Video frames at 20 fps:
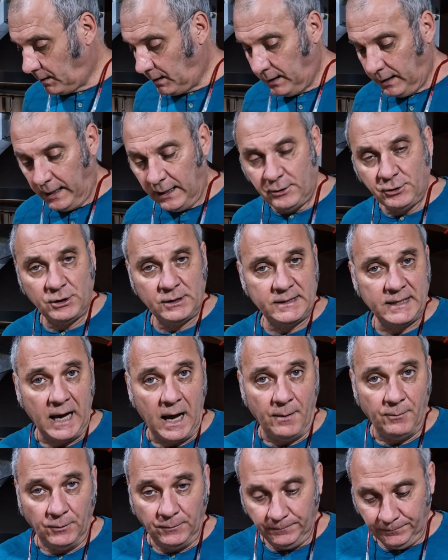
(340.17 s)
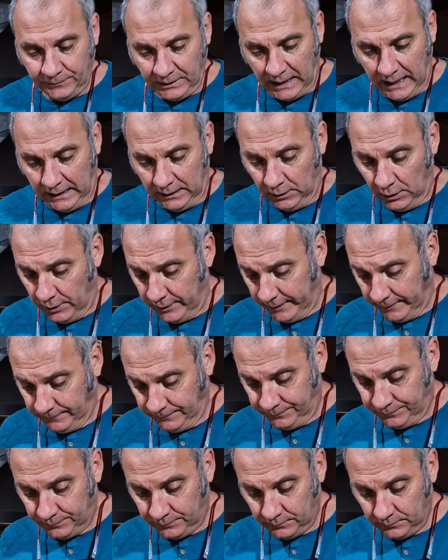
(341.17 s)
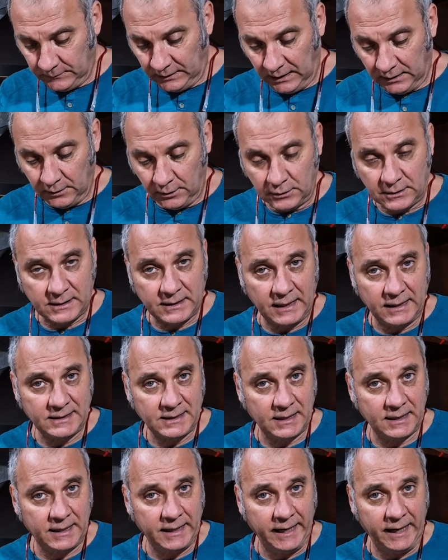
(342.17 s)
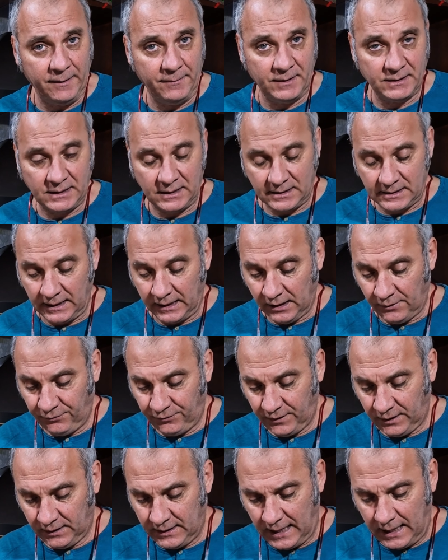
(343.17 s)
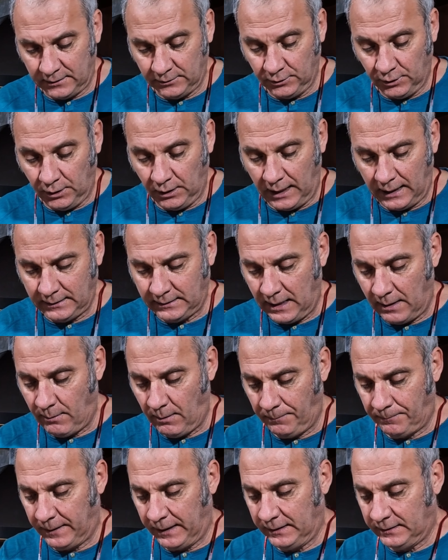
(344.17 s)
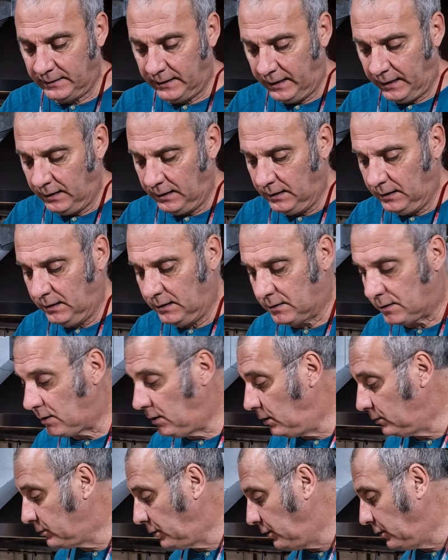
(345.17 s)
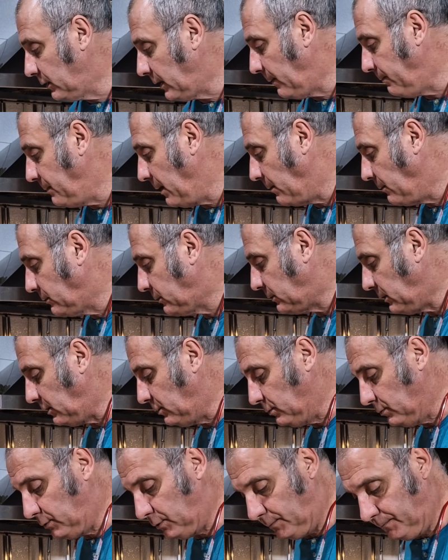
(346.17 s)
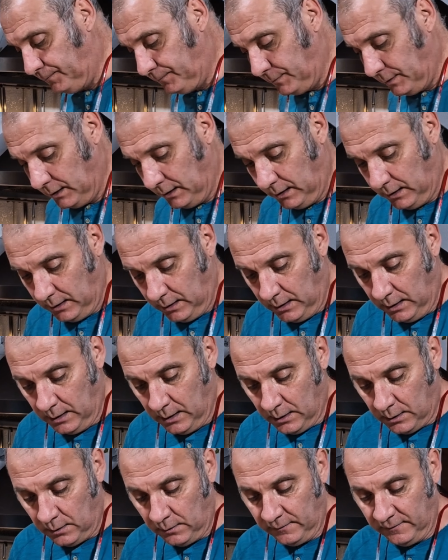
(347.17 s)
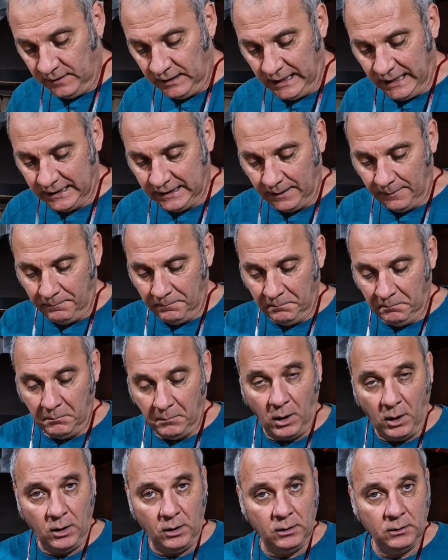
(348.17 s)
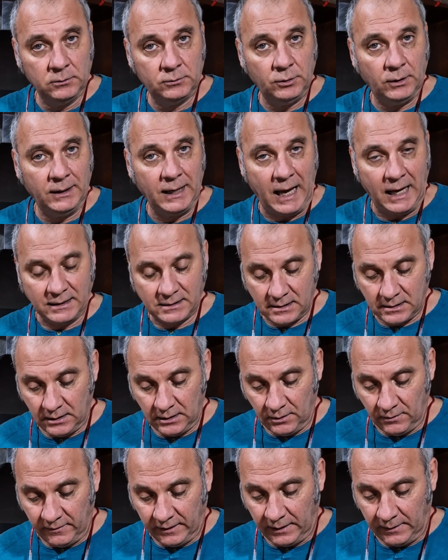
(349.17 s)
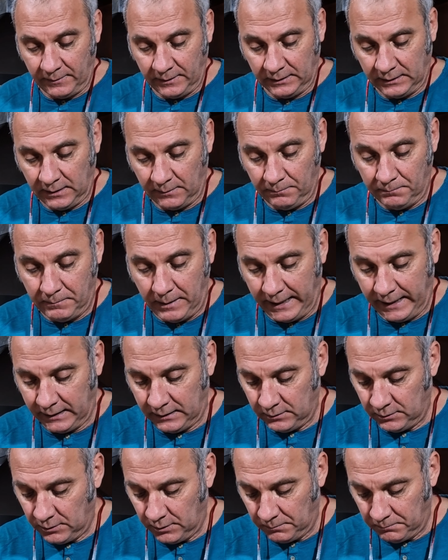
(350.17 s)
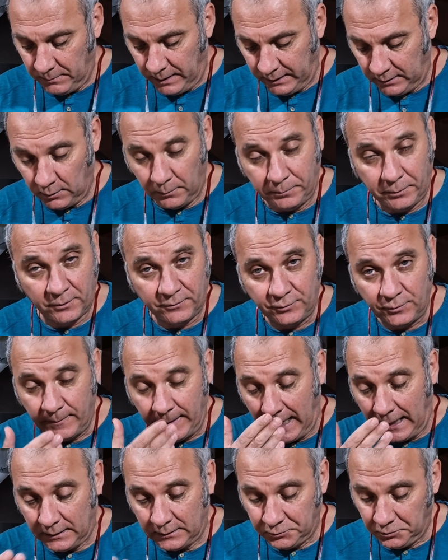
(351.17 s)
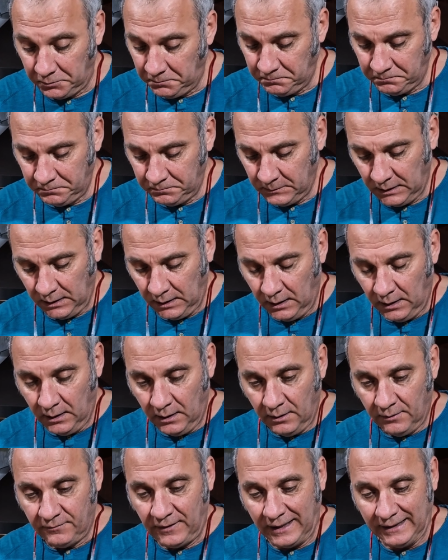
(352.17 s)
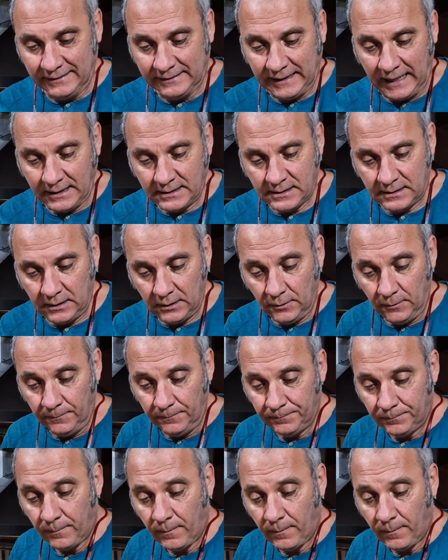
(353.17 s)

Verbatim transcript: E ci siamo. Allora, la nostra crema si sta raffreddando, andiamo a prendere il rotolo che abbiamo ottenuto. Come vedete, molto elastico, veramente bello, bello profumato, fantastico.